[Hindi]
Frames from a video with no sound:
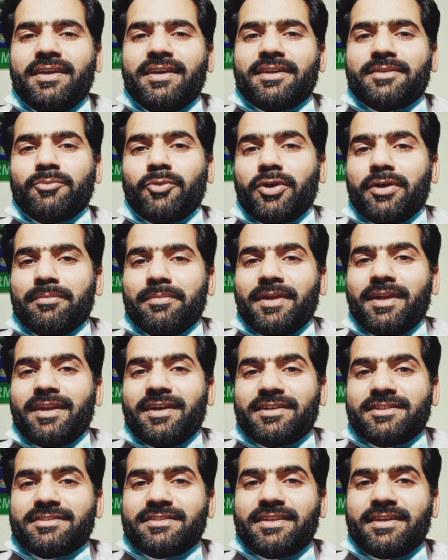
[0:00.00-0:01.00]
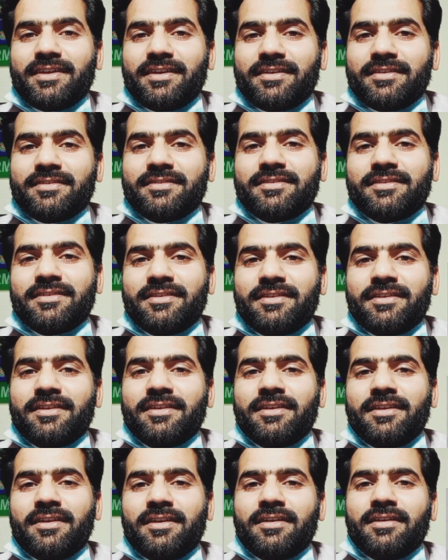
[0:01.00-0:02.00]
एक मुकम्मल नाश्ता
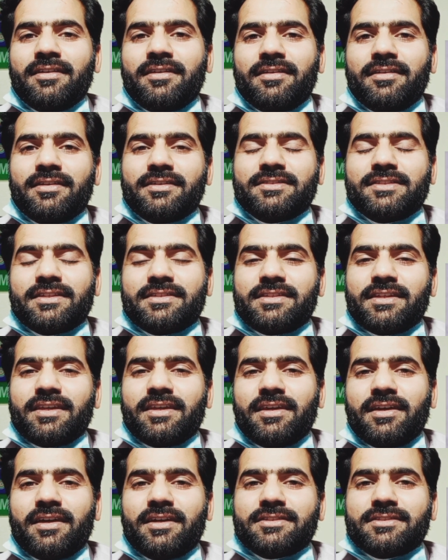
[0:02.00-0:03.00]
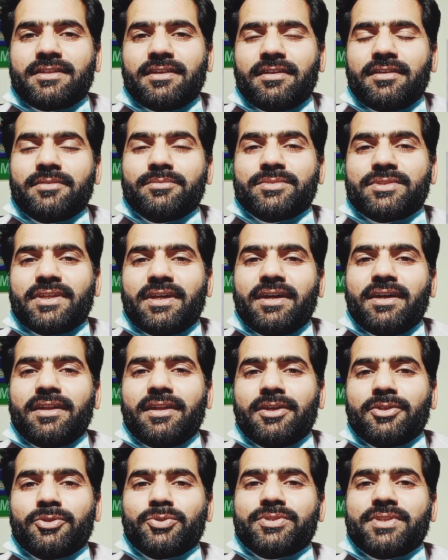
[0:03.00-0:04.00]
है जैसे कि आजकल रमज़ान
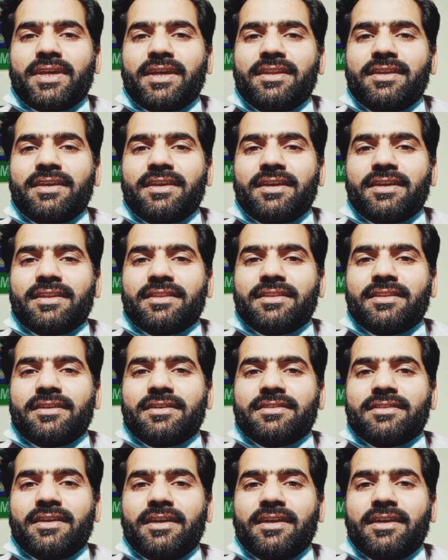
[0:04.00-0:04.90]
है तो सहरी के अंदर